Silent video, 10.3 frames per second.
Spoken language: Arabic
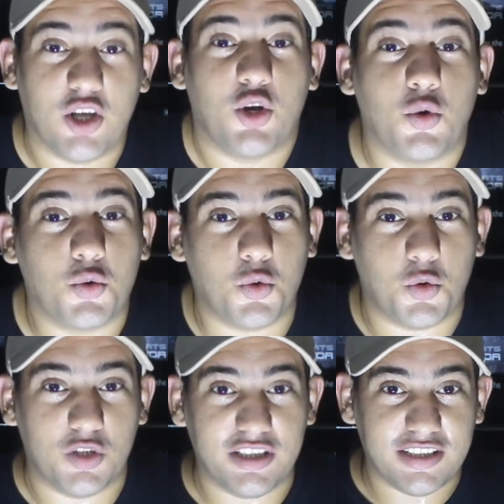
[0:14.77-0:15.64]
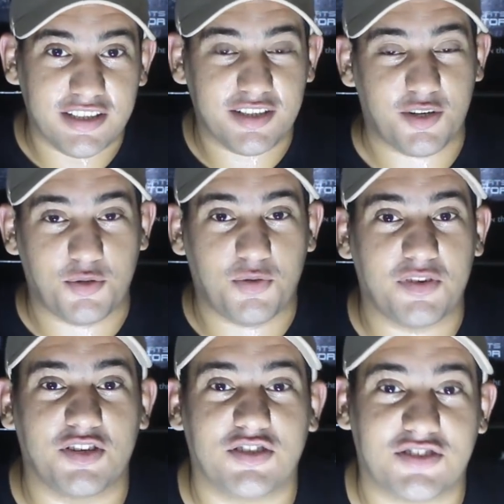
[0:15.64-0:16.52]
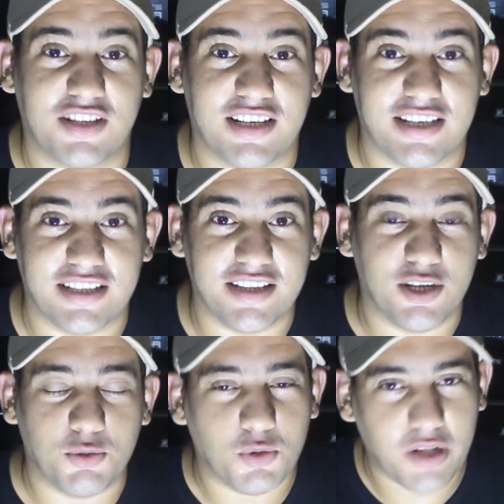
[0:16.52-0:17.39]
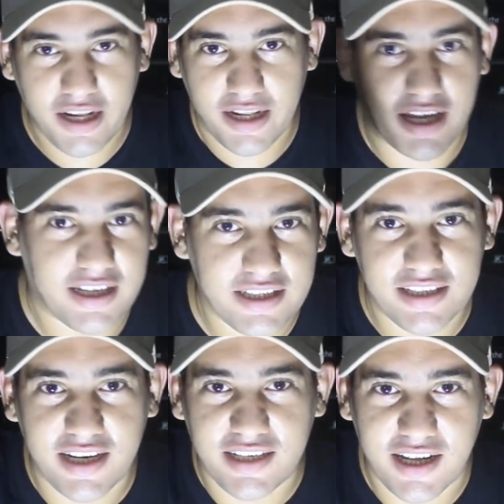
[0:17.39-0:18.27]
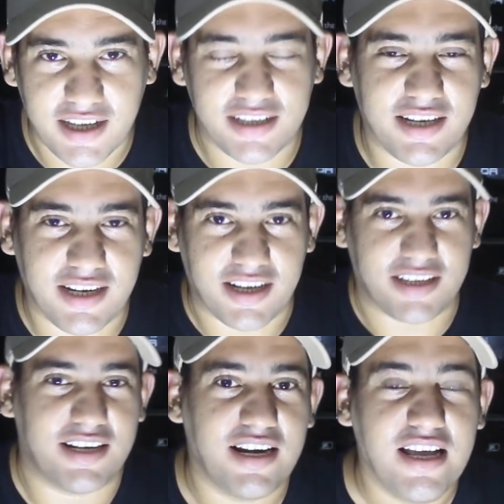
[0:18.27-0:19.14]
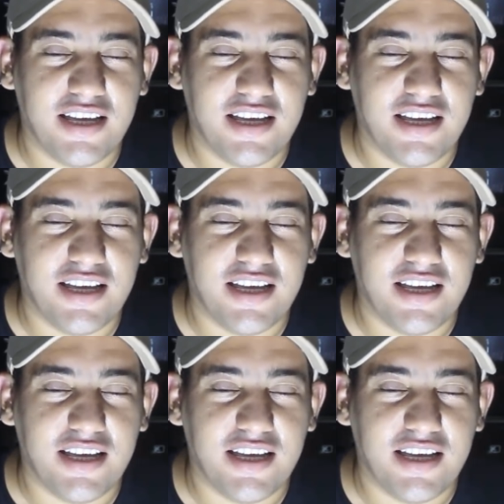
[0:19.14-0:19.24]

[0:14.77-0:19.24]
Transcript: اللوجو الجديد ايه رايكم في الستايل الجديد ده قولوا لي انا اخيرا اخيرا اخيرا